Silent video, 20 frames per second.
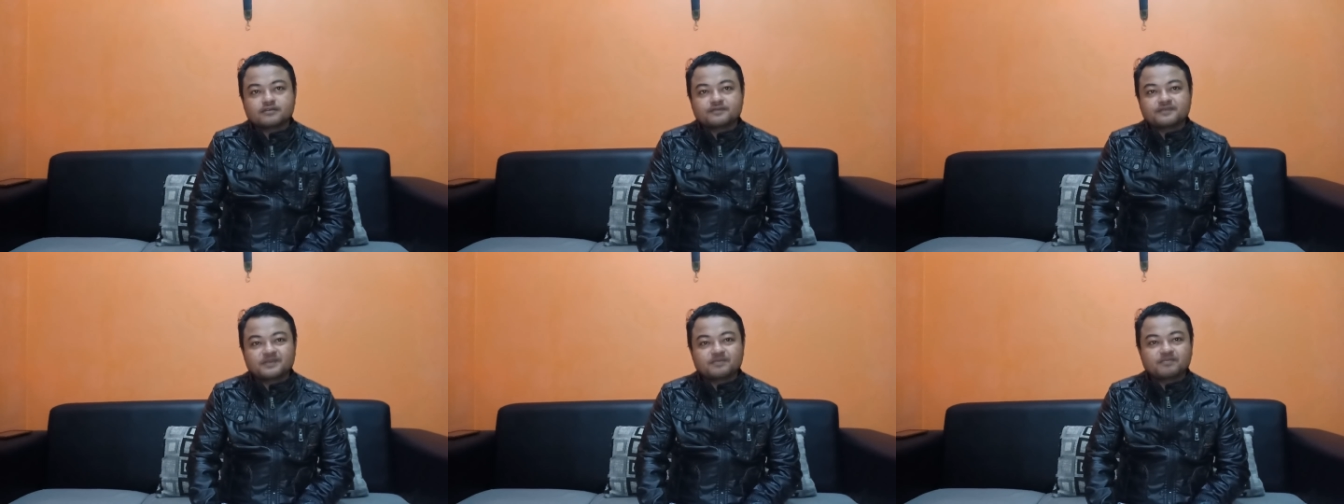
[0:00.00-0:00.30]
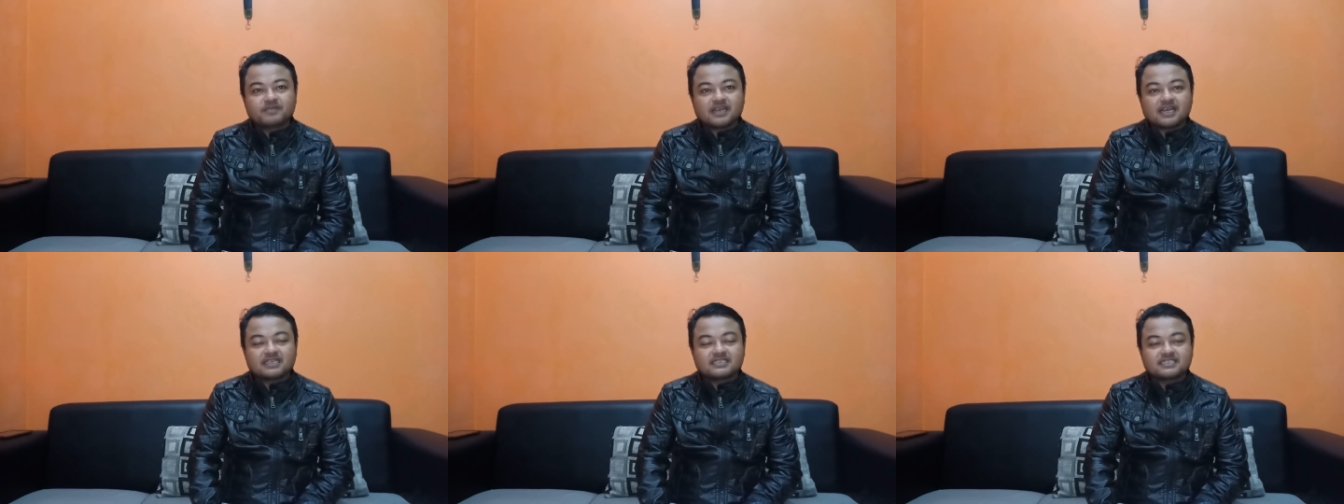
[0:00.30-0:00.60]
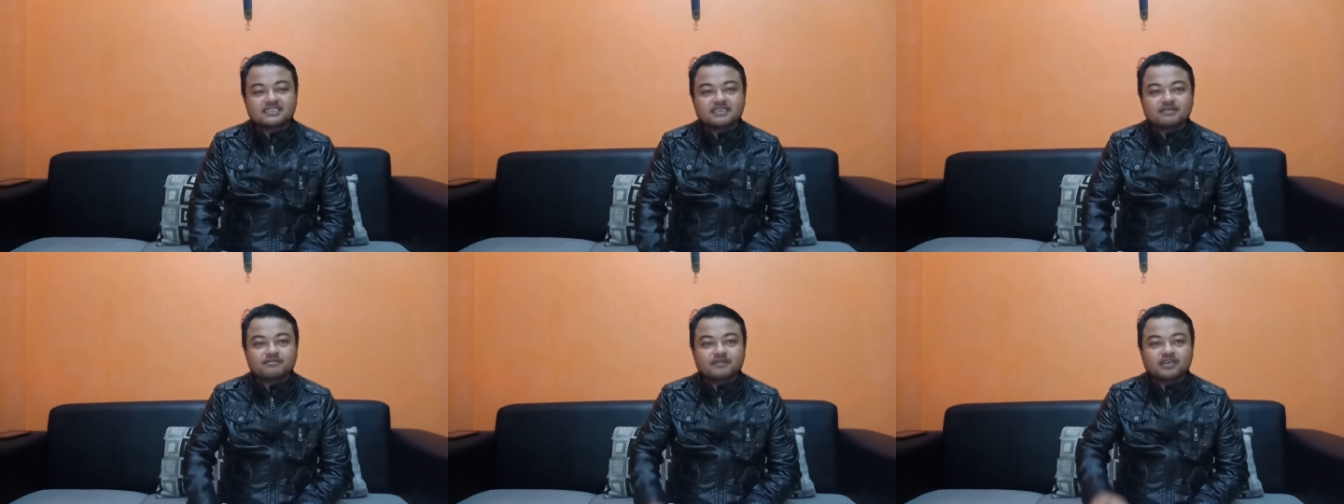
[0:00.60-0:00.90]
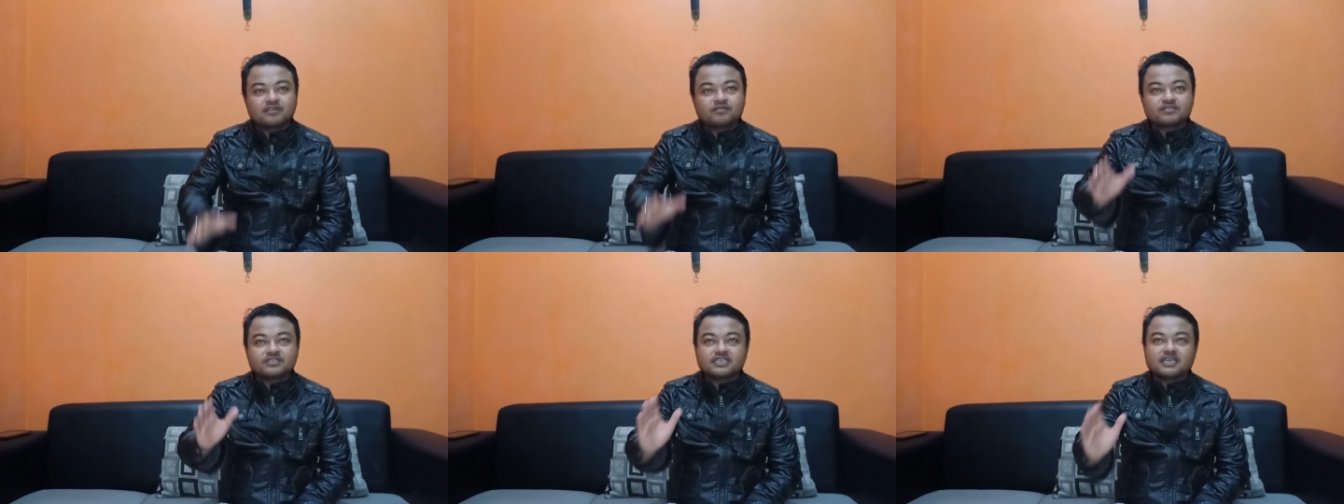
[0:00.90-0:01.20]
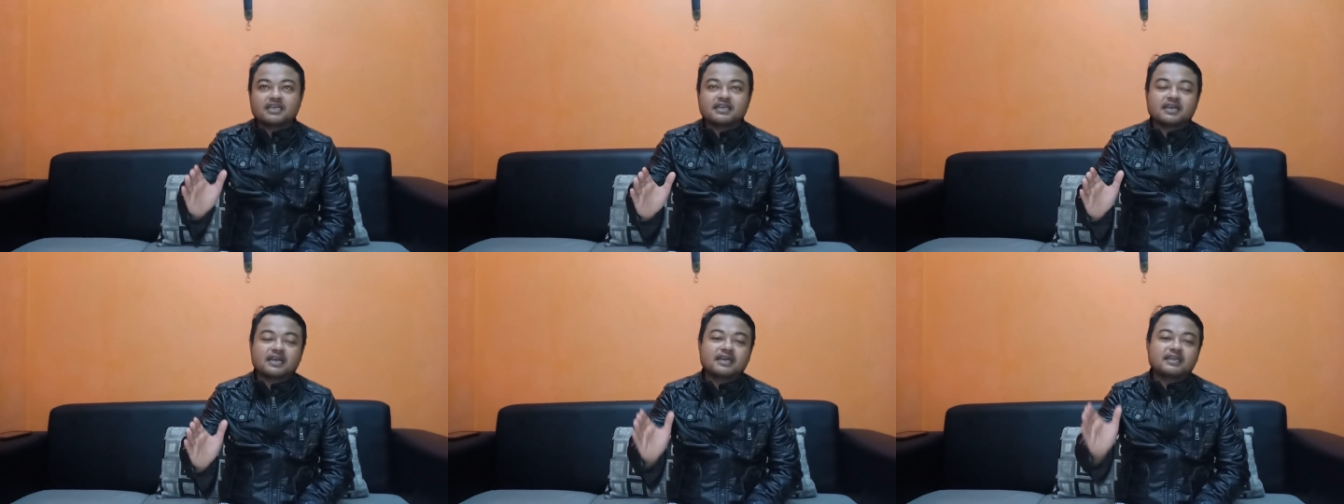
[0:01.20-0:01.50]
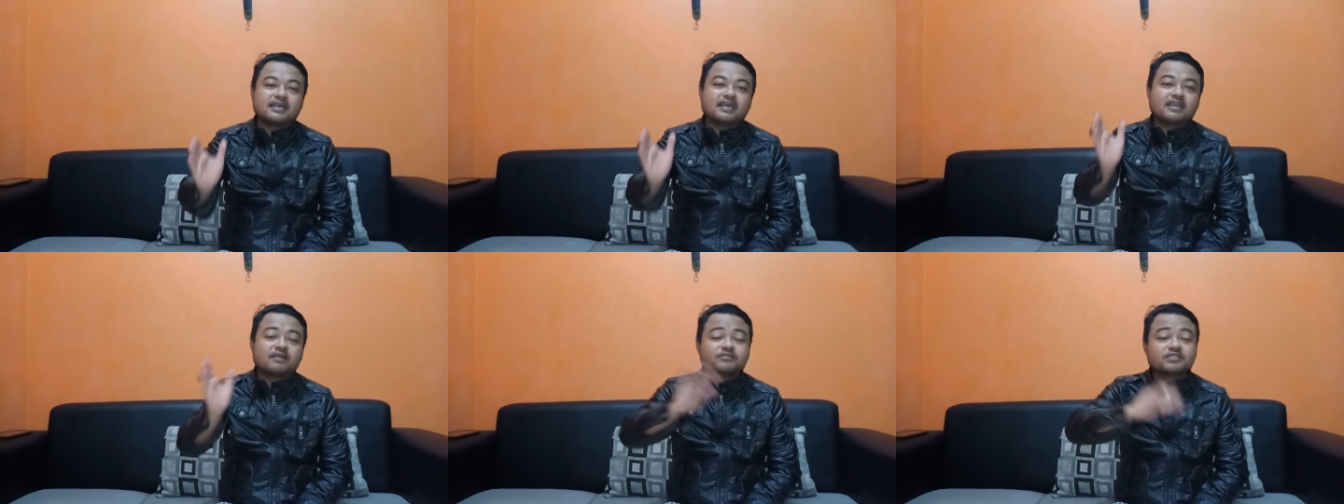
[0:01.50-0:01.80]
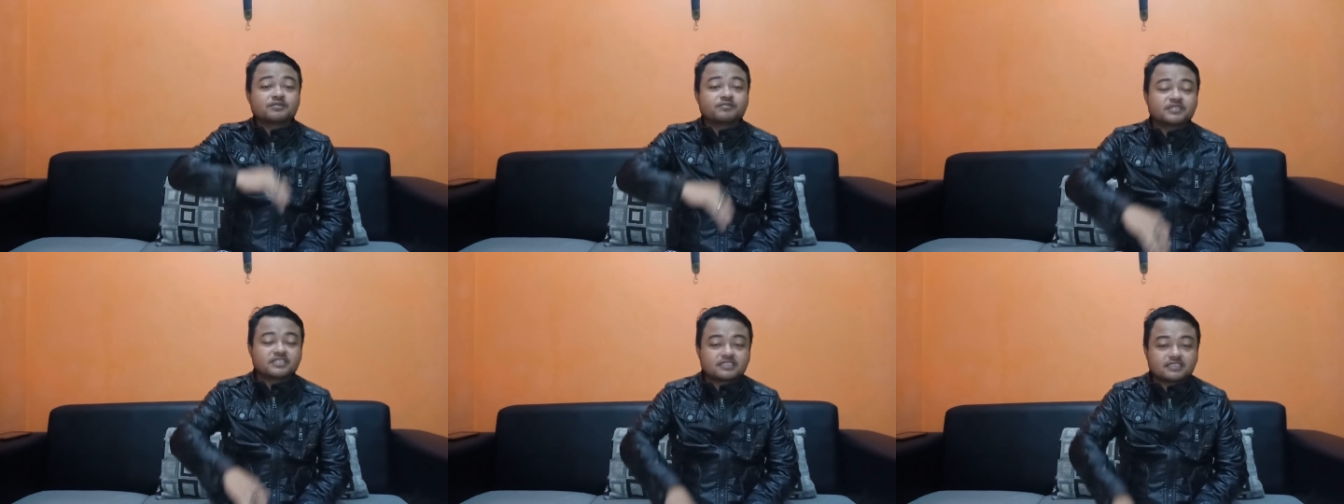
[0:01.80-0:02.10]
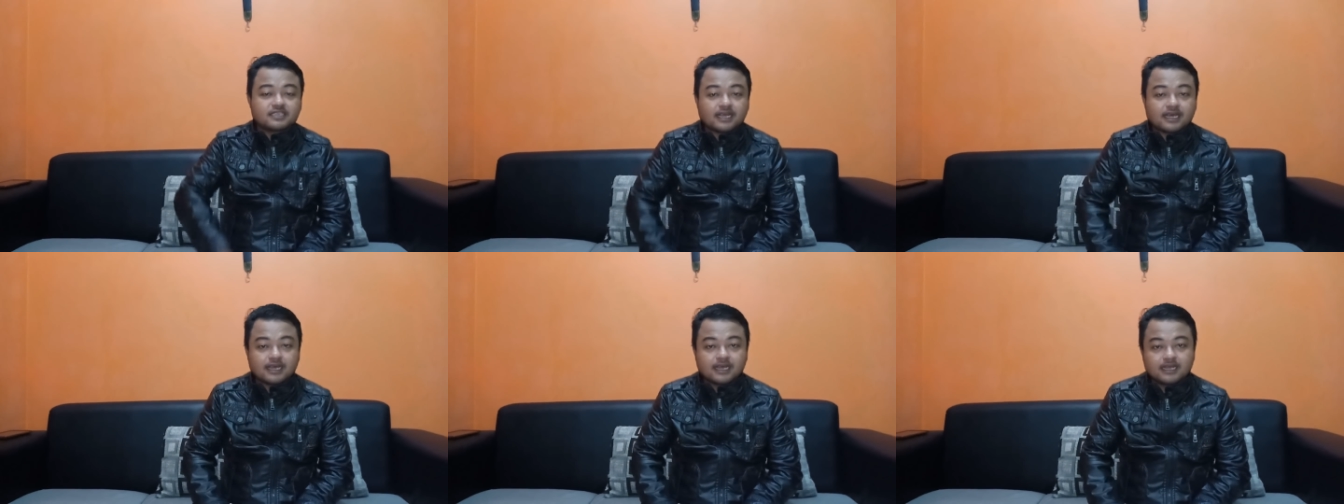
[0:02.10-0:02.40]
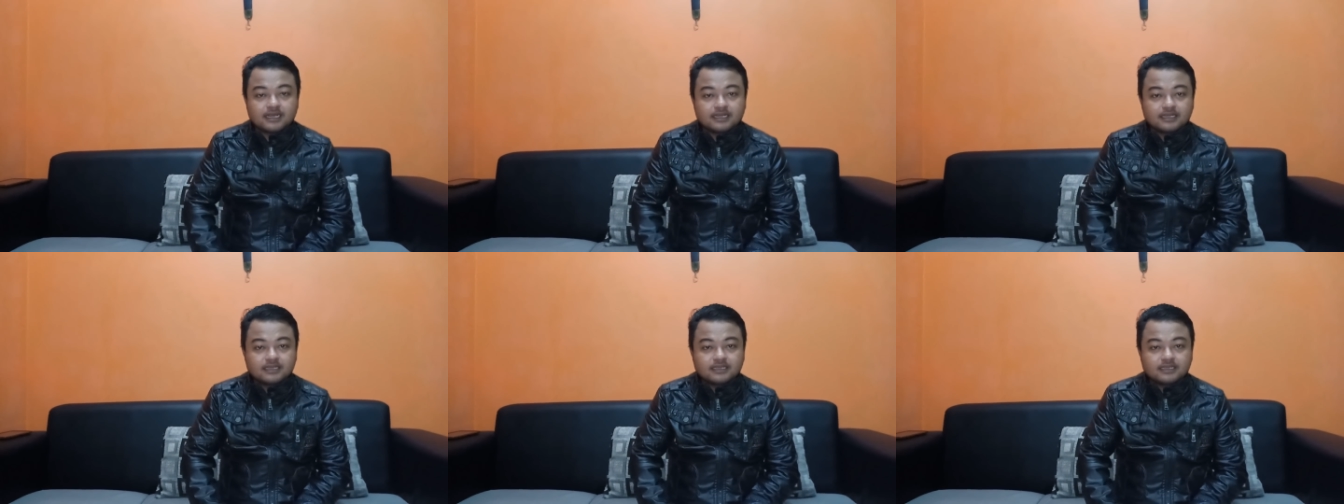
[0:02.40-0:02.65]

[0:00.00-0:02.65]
vibrasi manusia dengan alam semesta.